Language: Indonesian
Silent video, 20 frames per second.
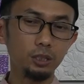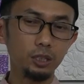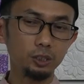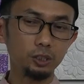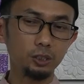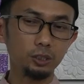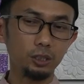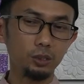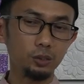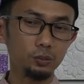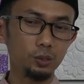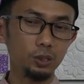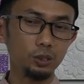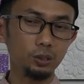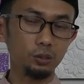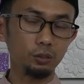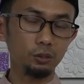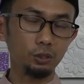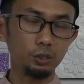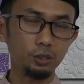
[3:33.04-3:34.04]

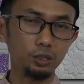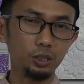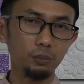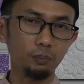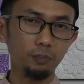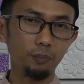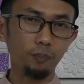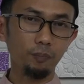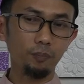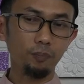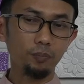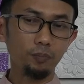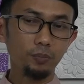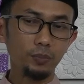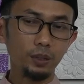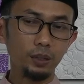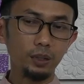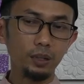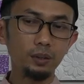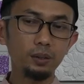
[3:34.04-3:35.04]
minasyaitonir rajim
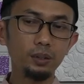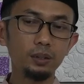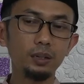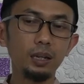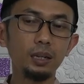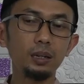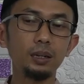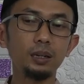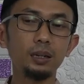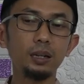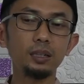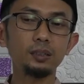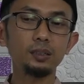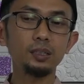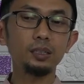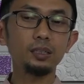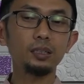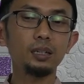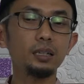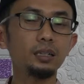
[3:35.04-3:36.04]

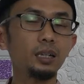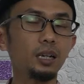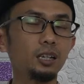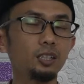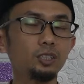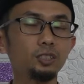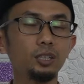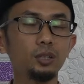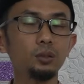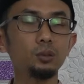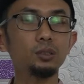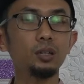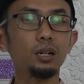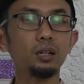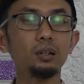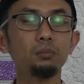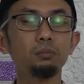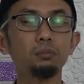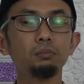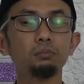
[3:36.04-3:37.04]
Innalladzina
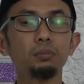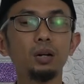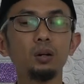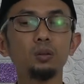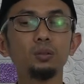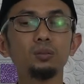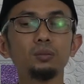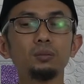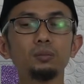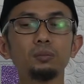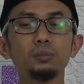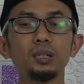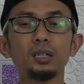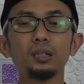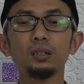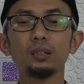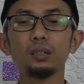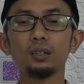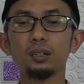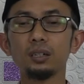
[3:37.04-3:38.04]
yakhshawna rabbahum bil